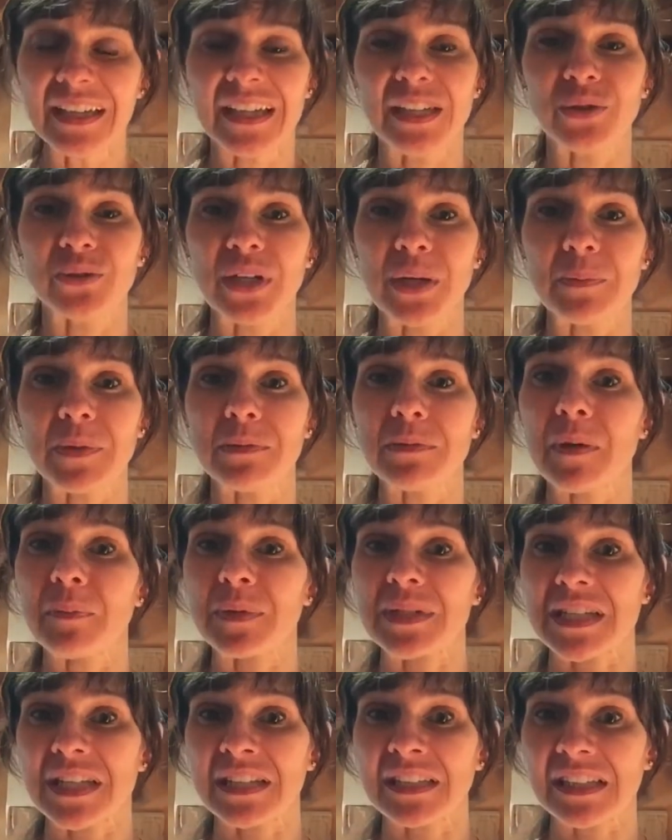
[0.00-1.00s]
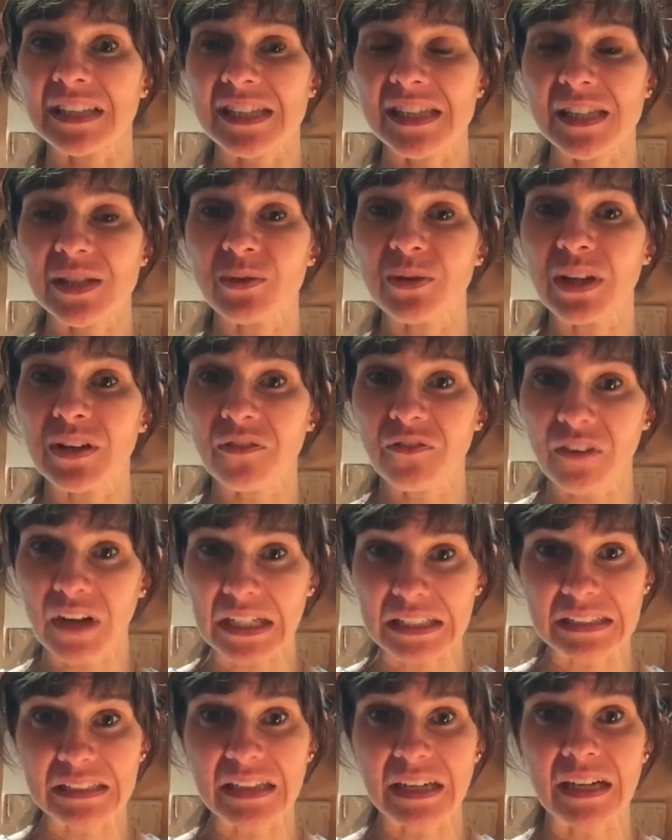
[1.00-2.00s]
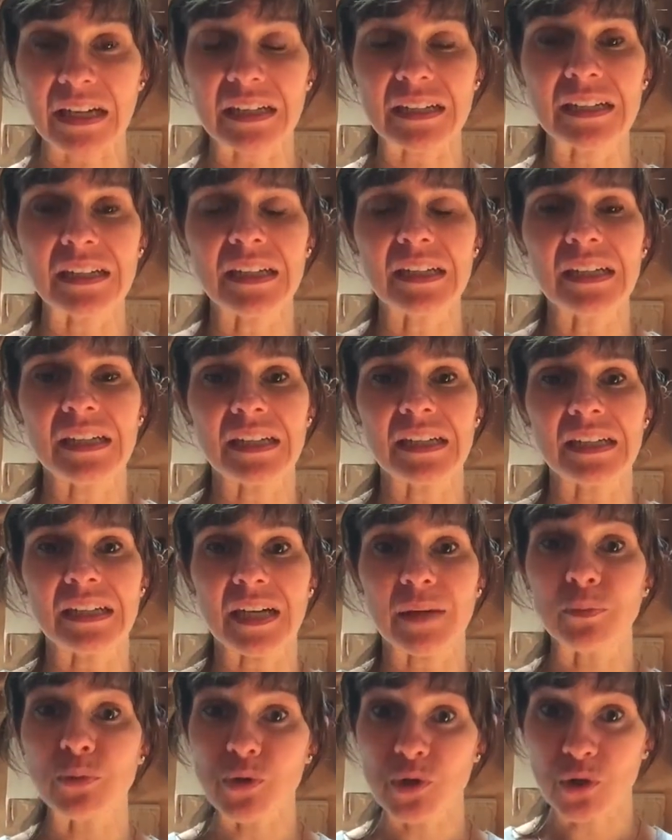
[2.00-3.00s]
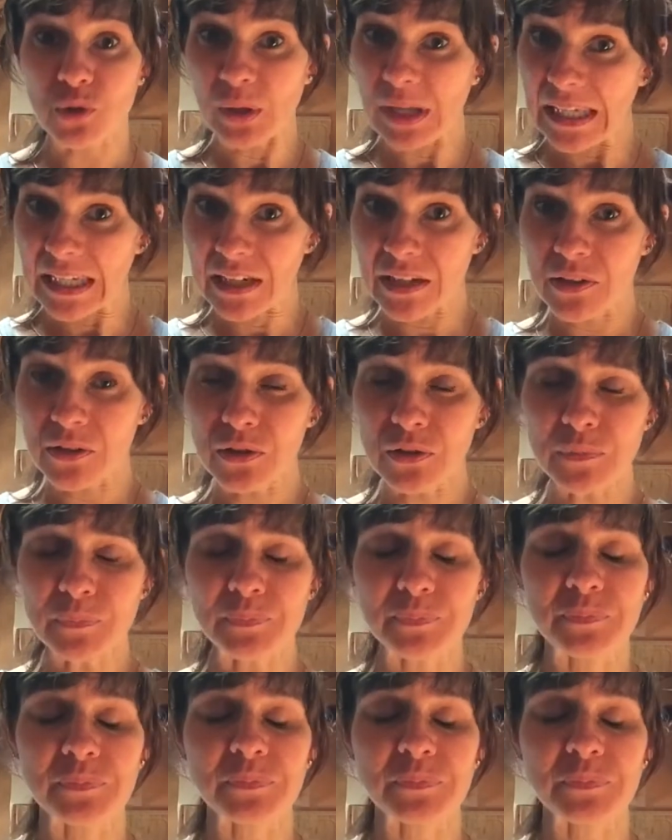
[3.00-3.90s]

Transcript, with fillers: in una prima presentazione fatta eh, a Bussolengo